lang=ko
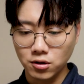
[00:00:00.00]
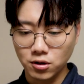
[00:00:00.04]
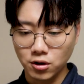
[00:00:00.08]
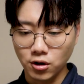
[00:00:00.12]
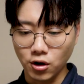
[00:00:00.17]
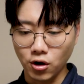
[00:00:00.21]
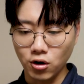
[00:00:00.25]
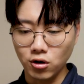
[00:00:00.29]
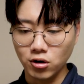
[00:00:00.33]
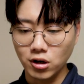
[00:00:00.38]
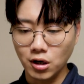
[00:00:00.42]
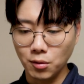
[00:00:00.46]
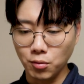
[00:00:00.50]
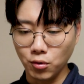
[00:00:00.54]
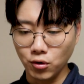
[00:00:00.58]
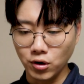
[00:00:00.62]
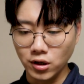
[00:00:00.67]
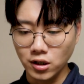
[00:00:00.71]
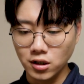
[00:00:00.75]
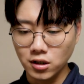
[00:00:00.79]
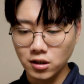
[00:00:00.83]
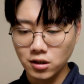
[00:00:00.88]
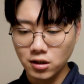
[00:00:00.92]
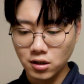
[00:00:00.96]
결과
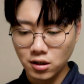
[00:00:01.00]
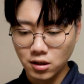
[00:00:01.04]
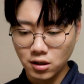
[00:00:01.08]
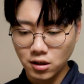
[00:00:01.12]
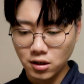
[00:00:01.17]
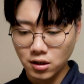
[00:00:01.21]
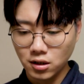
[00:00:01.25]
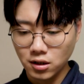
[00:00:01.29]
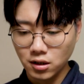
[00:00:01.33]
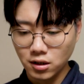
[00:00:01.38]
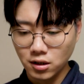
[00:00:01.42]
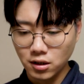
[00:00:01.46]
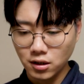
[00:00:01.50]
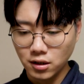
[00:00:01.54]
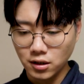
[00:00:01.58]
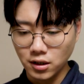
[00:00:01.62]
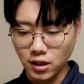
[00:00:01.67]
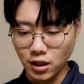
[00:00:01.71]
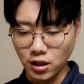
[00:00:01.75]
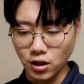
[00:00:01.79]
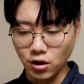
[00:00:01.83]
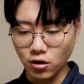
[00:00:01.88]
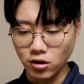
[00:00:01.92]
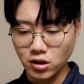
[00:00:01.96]
보기를
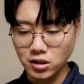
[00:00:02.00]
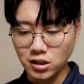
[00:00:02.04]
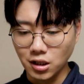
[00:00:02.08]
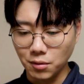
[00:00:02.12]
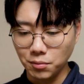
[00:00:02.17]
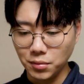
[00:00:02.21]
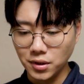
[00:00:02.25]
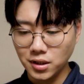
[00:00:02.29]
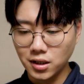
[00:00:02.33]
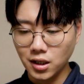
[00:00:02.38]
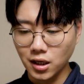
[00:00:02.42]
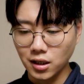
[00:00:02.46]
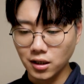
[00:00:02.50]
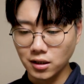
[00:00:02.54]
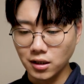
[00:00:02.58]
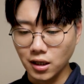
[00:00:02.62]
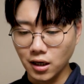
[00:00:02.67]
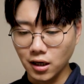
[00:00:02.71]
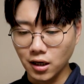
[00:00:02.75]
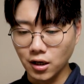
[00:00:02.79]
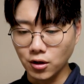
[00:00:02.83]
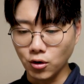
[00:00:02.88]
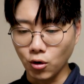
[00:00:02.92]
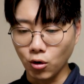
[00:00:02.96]
여기다
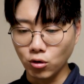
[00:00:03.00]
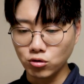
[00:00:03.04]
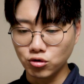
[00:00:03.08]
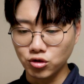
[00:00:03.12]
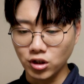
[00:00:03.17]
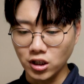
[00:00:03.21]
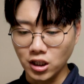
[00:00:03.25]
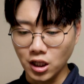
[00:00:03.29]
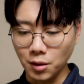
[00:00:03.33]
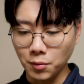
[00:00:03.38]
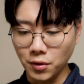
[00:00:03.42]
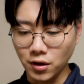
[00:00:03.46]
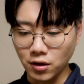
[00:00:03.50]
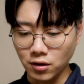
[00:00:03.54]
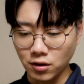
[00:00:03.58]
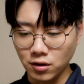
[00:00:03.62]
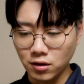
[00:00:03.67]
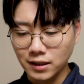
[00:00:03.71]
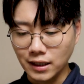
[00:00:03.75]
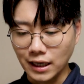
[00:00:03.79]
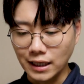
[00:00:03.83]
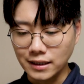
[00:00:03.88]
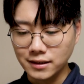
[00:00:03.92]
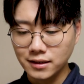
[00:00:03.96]
밑에다가 넣어주게 되면
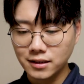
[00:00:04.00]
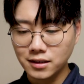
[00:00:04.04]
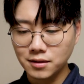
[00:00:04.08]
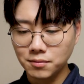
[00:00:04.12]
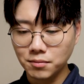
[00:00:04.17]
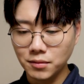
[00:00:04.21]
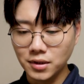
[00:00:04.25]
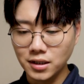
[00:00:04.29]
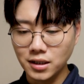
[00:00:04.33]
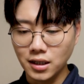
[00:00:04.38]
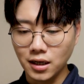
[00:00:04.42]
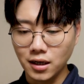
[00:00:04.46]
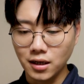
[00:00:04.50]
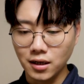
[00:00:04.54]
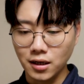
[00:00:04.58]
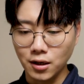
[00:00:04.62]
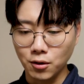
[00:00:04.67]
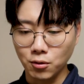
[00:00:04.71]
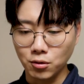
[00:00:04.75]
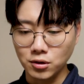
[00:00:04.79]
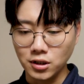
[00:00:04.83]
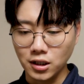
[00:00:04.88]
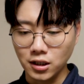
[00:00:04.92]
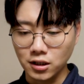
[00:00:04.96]
같습니다
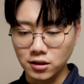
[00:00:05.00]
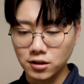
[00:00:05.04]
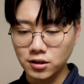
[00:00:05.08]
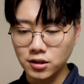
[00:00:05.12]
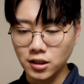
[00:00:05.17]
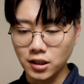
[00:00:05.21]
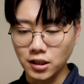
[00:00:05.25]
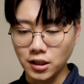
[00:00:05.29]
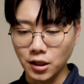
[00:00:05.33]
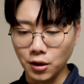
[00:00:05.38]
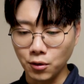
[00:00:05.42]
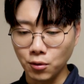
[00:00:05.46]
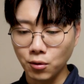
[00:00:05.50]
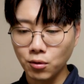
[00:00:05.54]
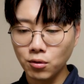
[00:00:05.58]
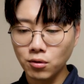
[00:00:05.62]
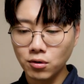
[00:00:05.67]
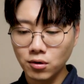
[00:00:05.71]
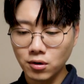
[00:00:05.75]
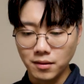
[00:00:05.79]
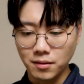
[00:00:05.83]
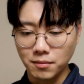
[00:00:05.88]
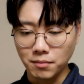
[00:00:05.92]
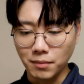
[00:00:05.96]
라고 제가 쓰게
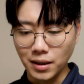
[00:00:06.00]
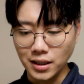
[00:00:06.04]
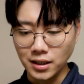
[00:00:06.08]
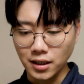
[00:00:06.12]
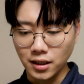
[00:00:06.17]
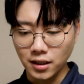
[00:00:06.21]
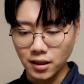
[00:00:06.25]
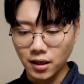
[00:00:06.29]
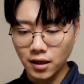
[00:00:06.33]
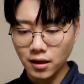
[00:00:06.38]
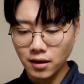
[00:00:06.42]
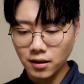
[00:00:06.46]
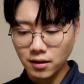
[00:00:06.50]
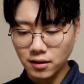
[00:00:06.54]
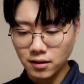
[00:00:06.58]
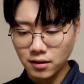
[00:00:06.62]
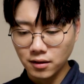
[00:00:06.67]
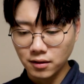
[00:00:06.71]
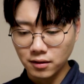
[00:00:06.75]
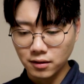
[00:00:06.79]
되고, 만약에